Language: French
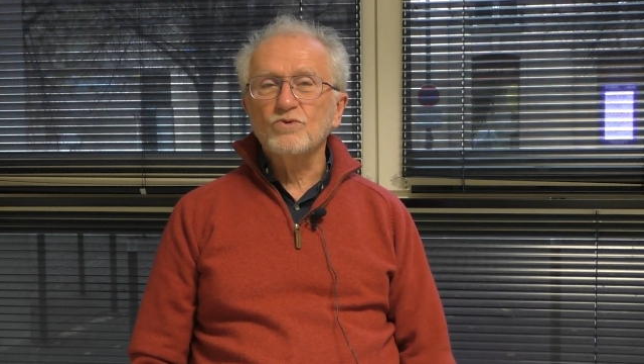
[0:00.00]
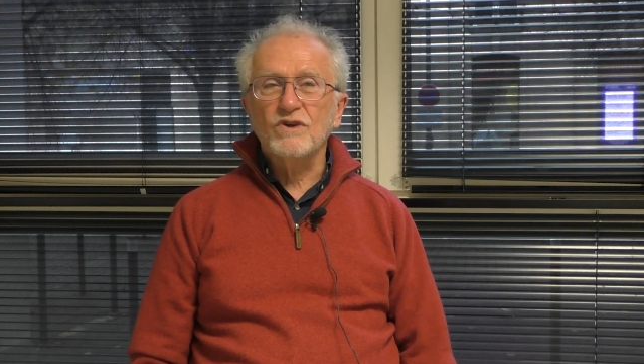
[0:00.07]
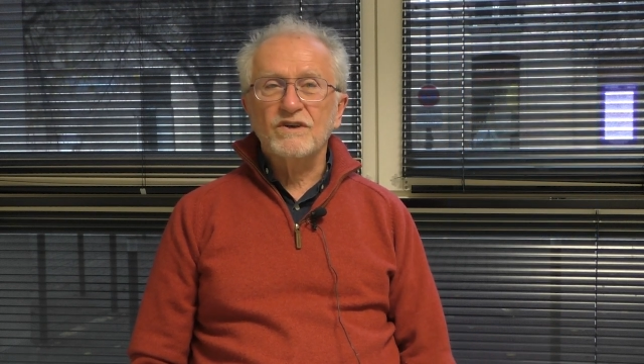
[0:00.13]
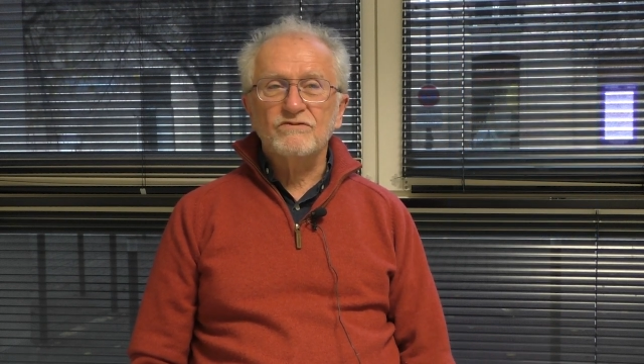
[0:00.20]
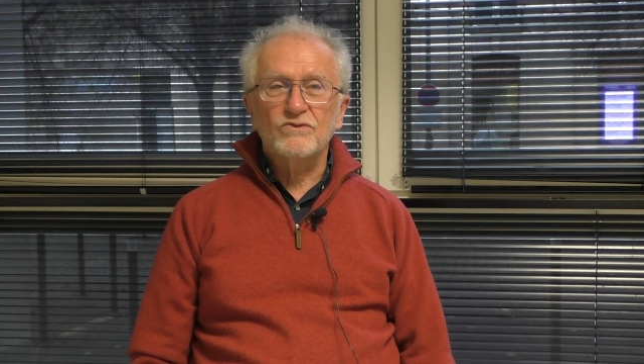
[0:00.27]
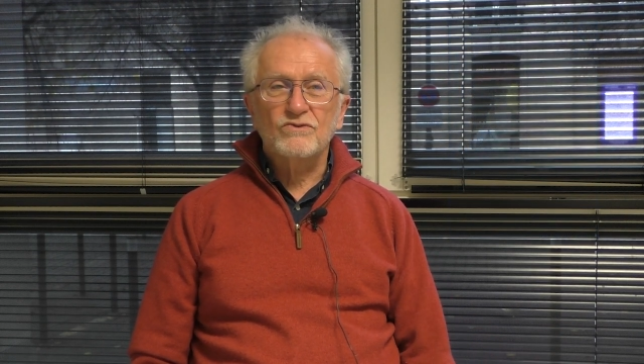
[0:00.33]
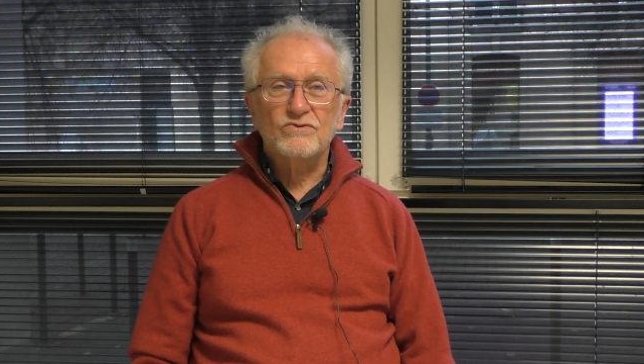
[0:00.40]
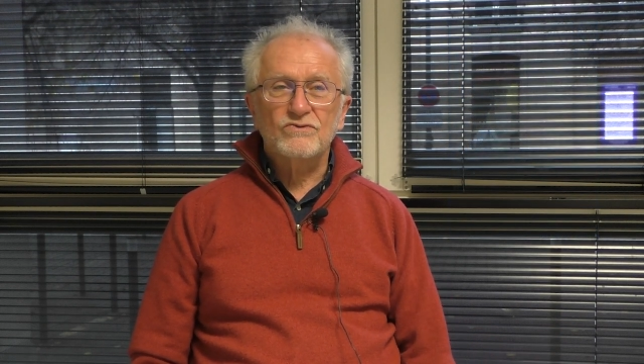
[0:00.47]

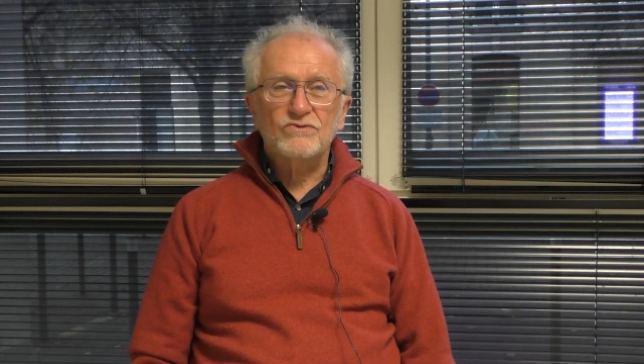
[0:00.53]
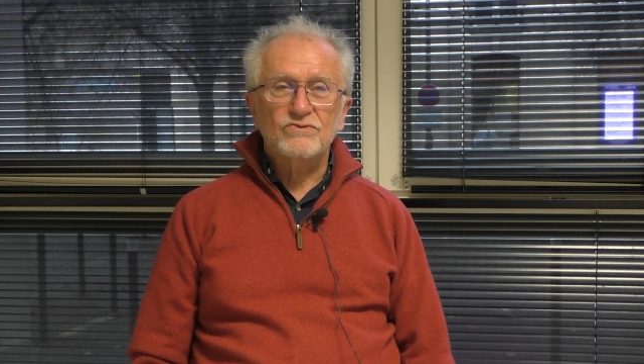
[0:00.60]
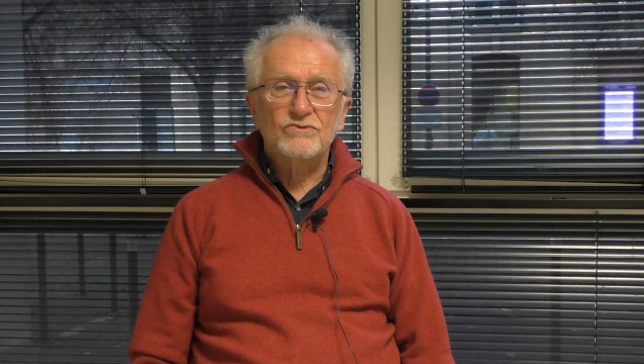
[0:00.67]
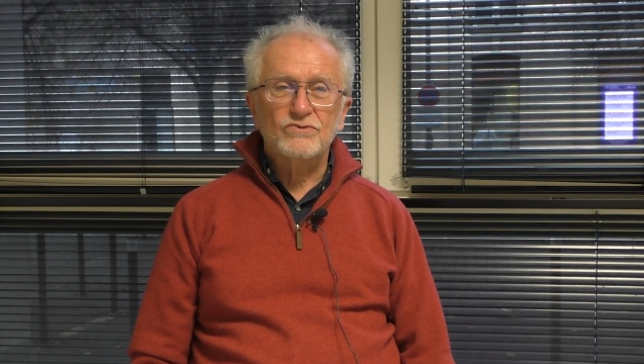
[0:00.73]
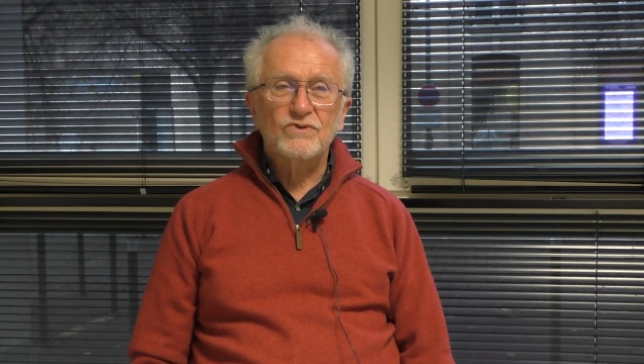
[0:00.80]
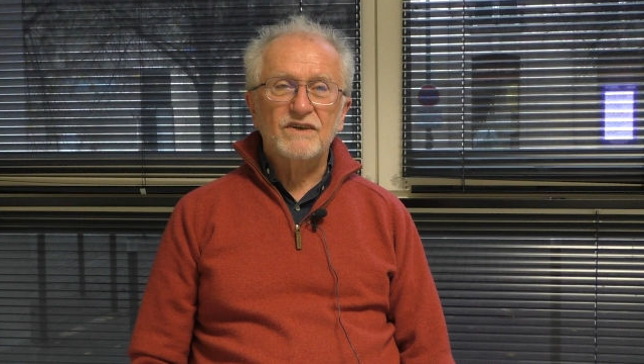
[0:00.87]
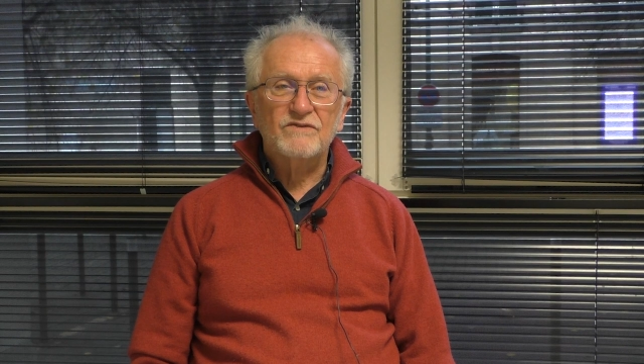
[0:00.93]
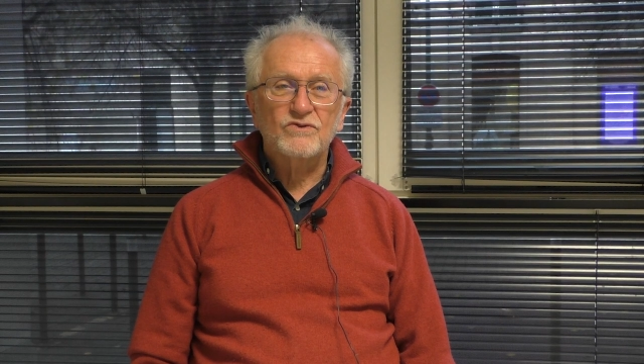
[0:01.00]

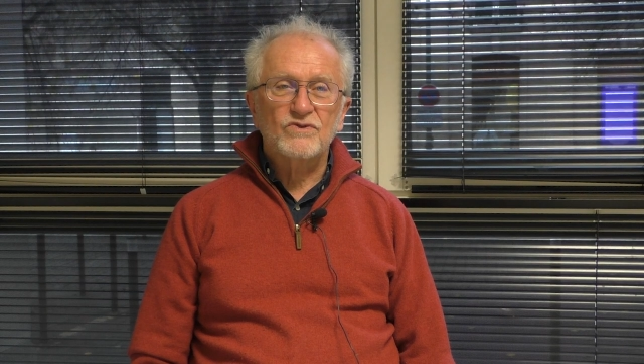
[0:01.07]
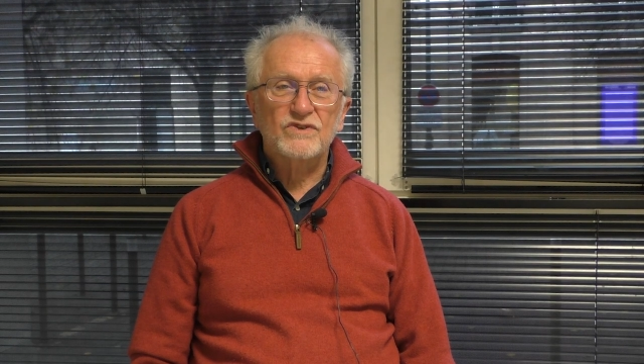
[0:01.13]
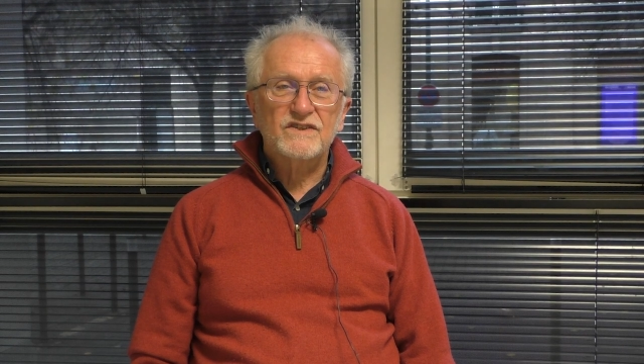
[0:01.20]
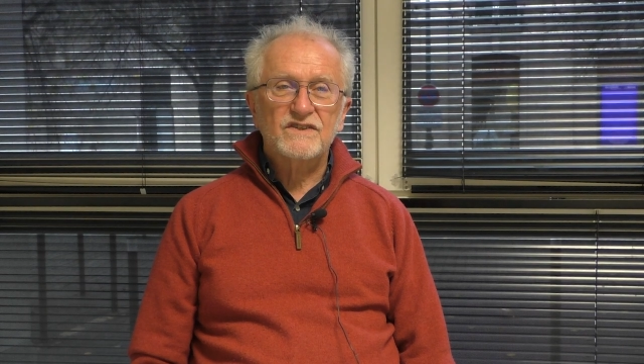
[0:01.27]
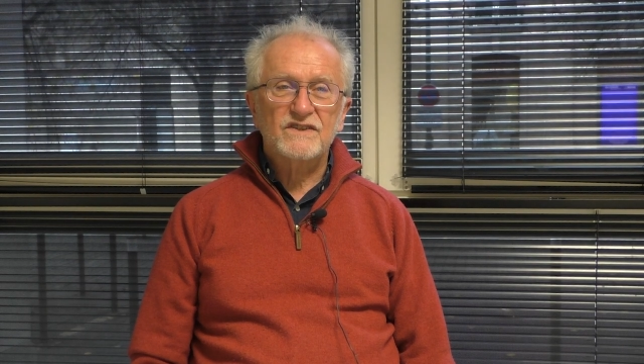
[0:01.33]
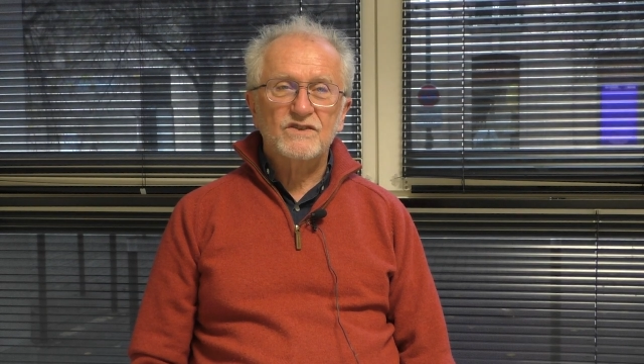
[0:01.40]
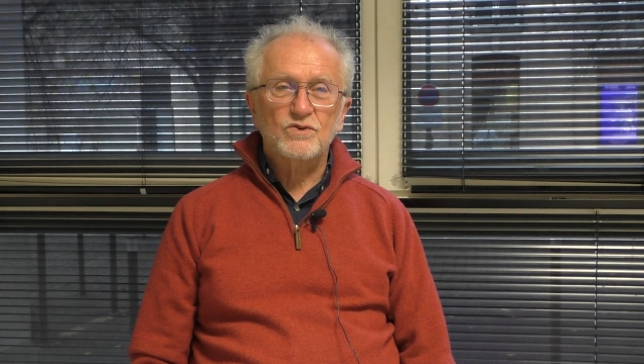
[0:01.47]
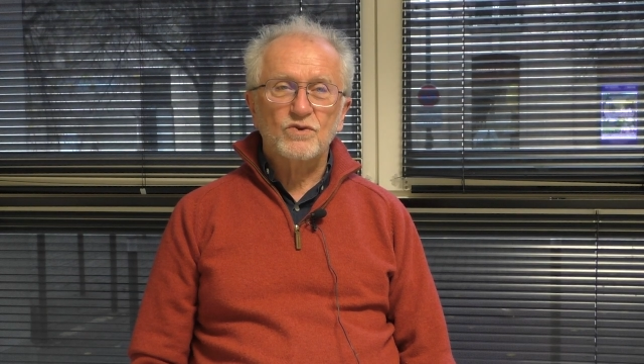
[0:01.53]
Nous l'avions
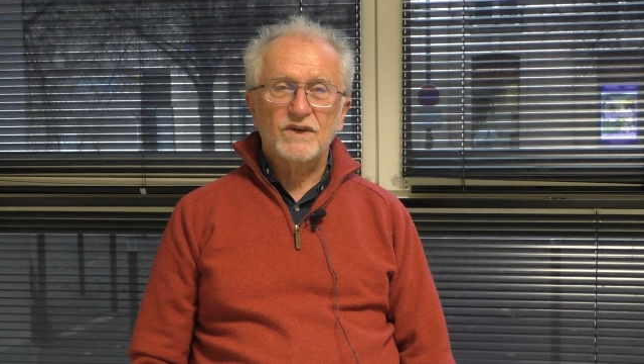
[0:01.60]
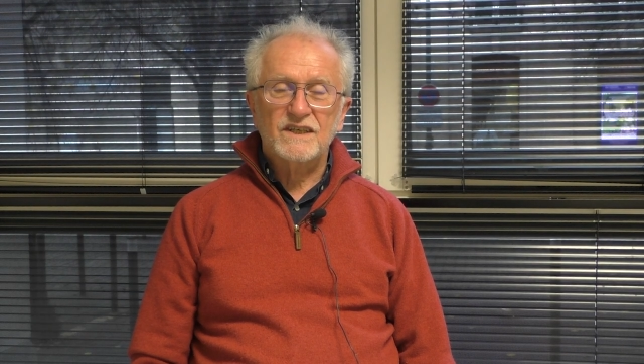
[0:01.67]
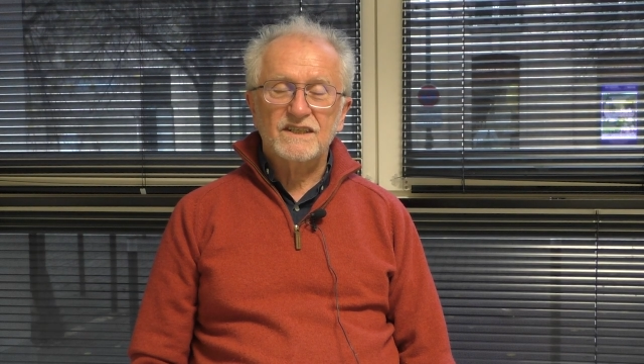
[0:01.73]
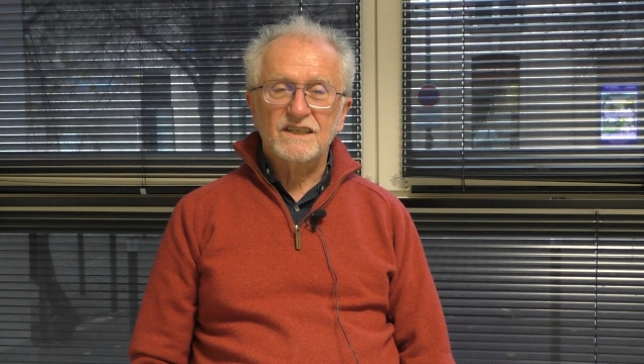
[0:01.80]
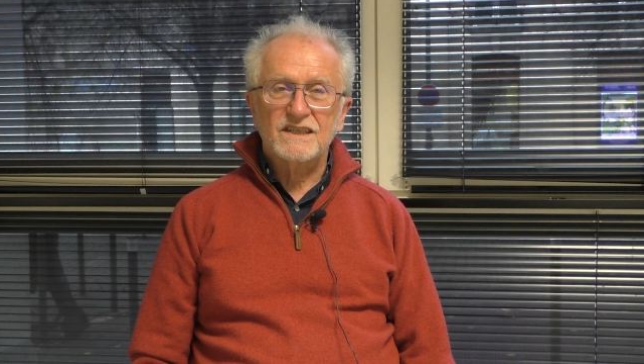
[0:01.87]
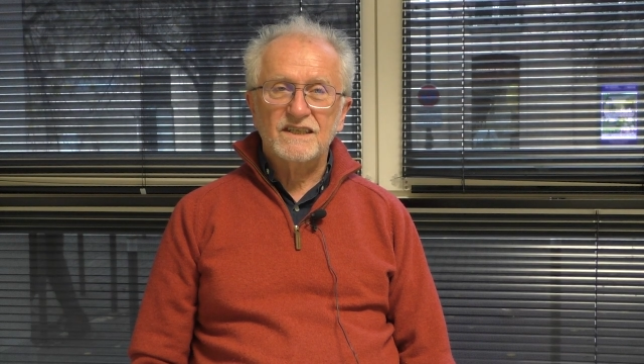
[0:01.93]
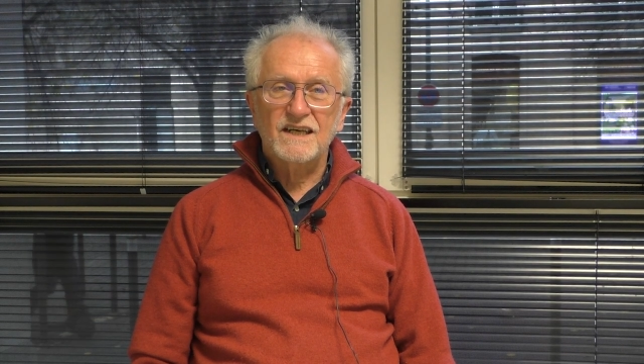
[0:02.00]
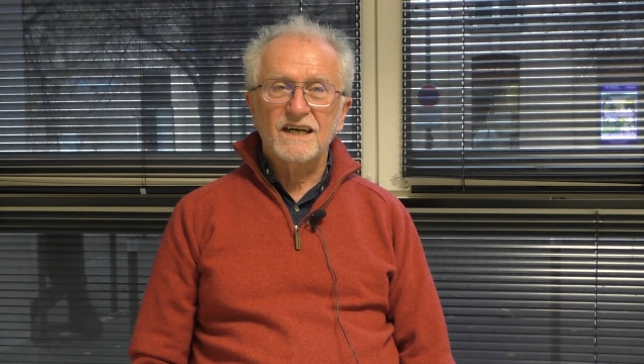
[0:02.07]
laissé sur un quai de